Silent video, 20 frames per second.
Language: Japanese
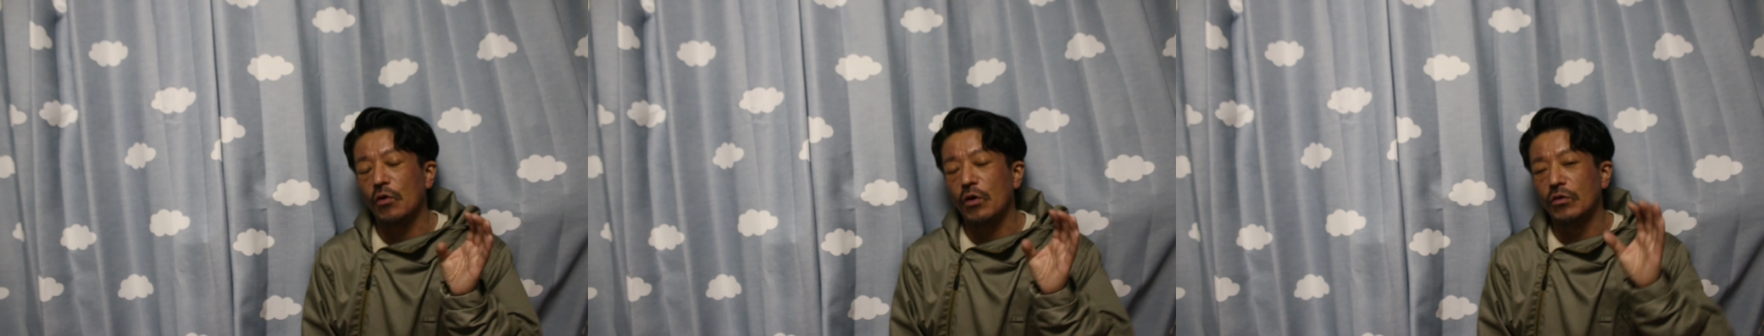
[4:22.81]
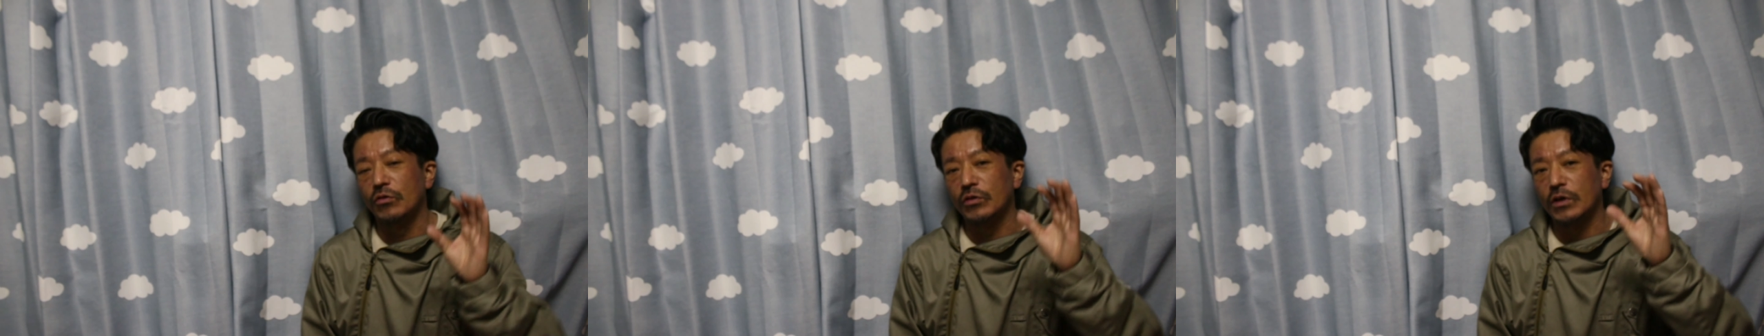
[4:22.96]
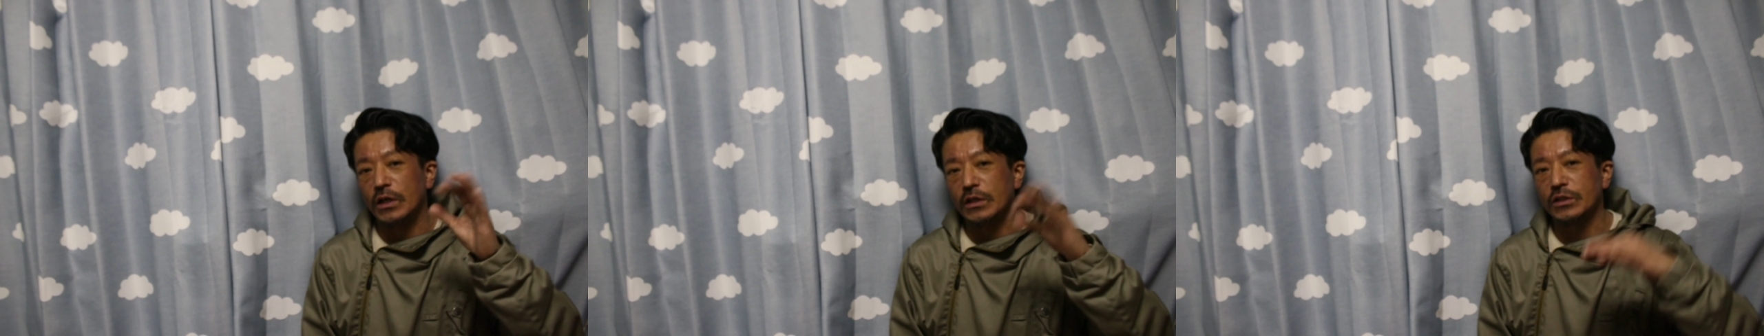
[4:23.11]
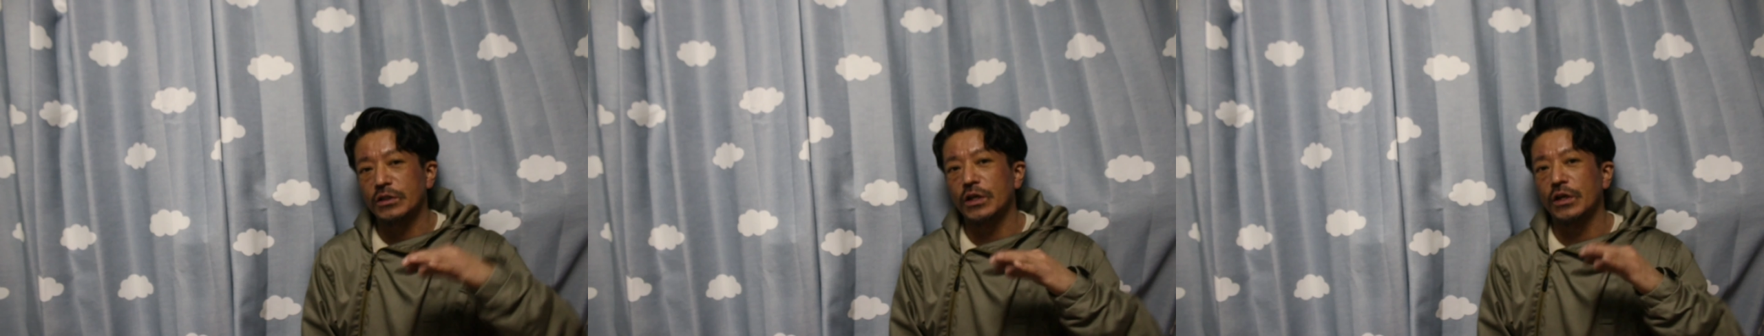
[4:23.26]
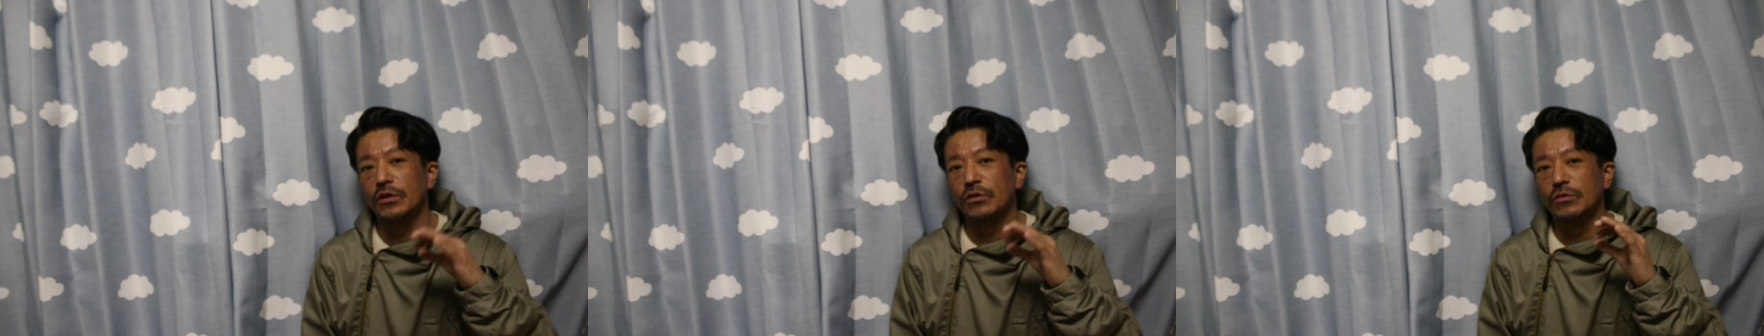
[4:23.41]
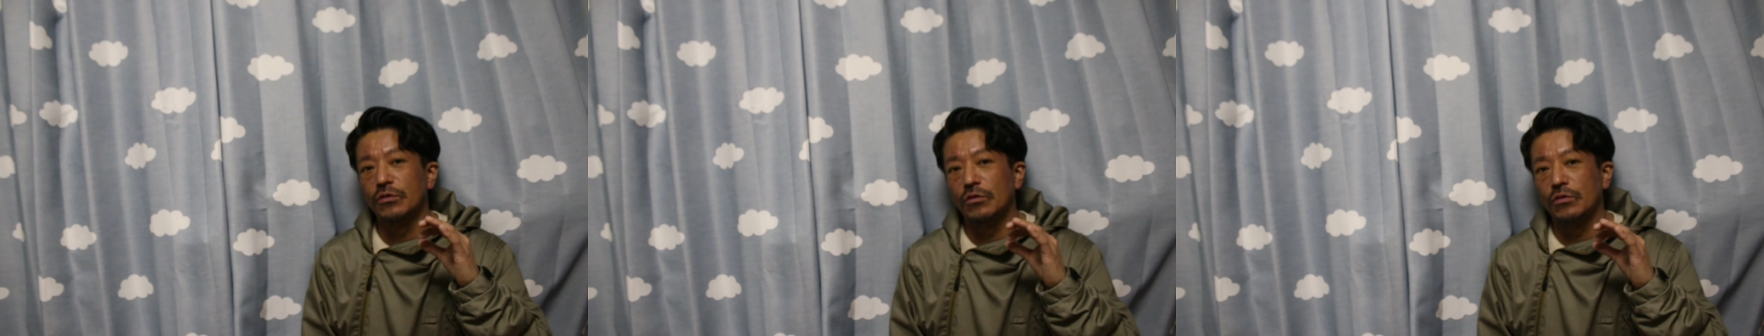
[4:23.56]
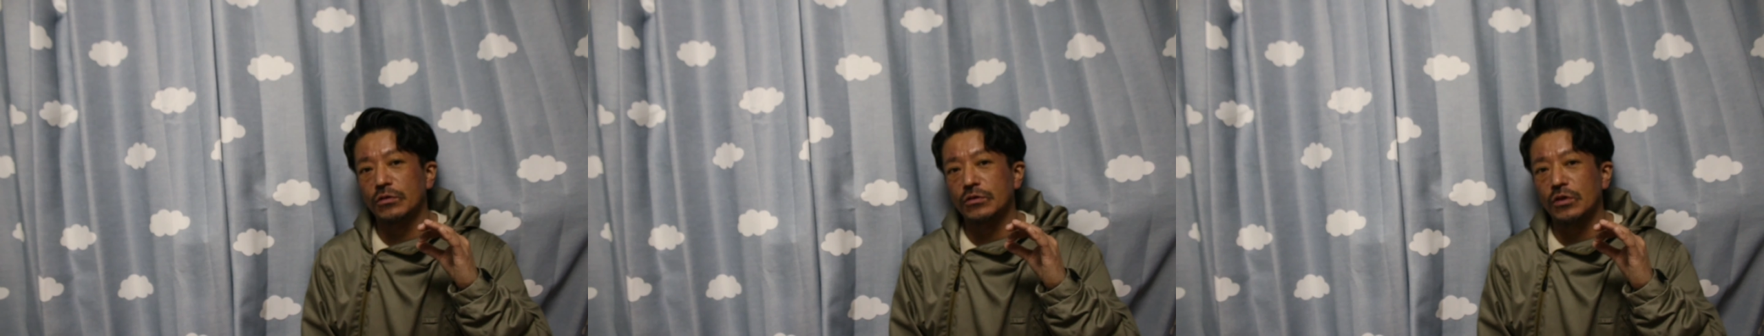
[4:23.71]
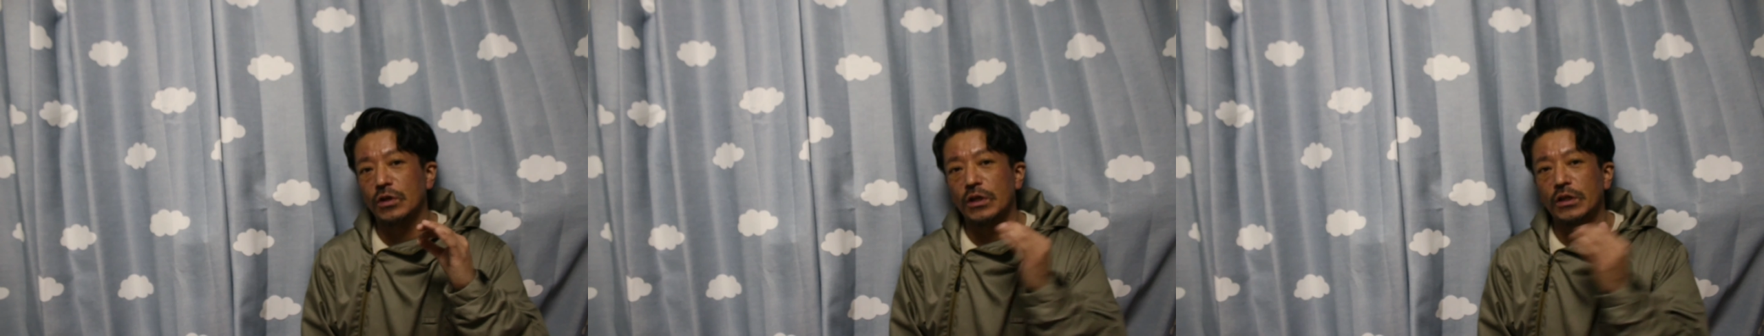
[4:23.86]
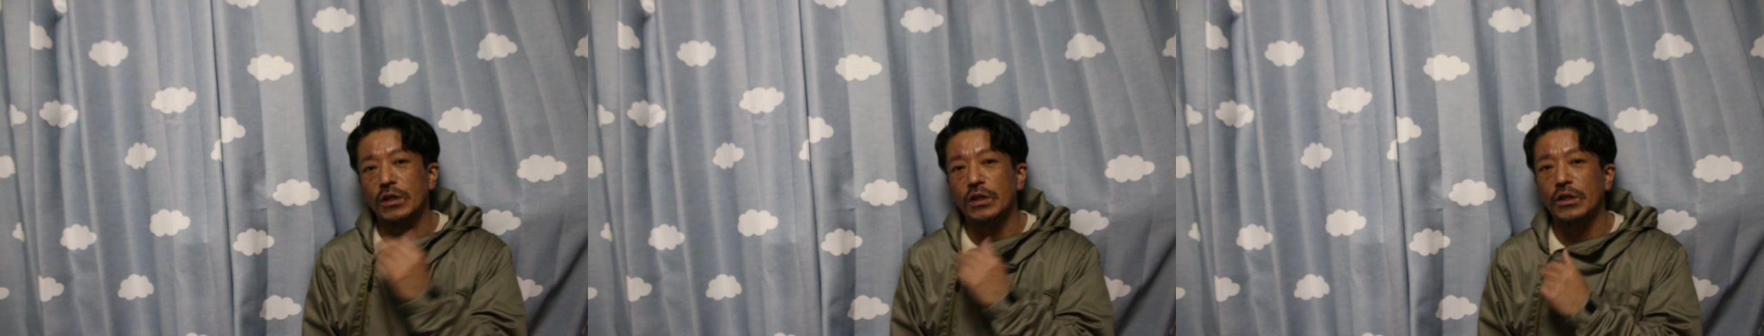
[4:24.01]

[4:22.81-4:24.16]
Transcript: は浮かしてるのを育